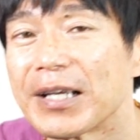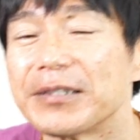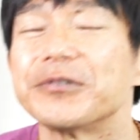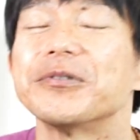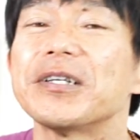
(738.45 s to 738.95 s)

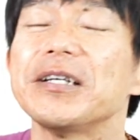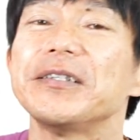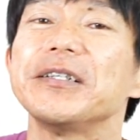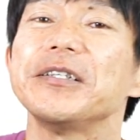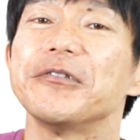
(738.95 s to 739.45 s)
で、具体
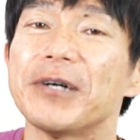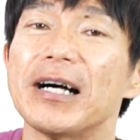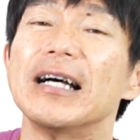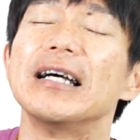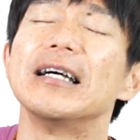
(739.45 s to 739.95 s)
的に
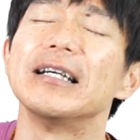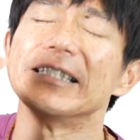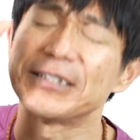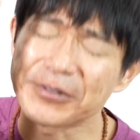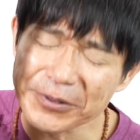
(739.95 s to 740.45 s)
は
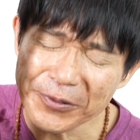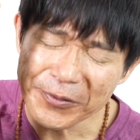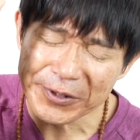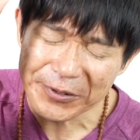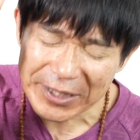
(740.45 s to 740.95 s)
必
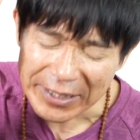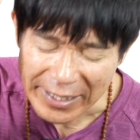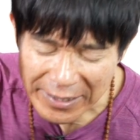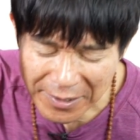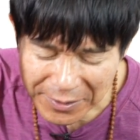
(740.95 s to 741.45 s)
要以上に
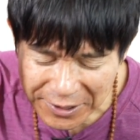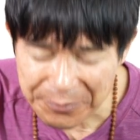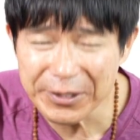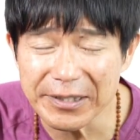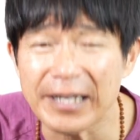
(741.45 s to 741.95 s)

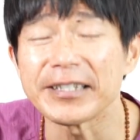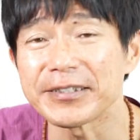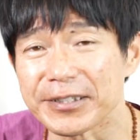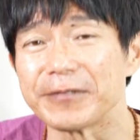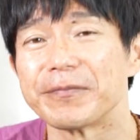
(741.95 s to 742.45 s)
ネガティブになりや
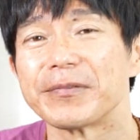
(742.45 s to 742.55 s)
すい、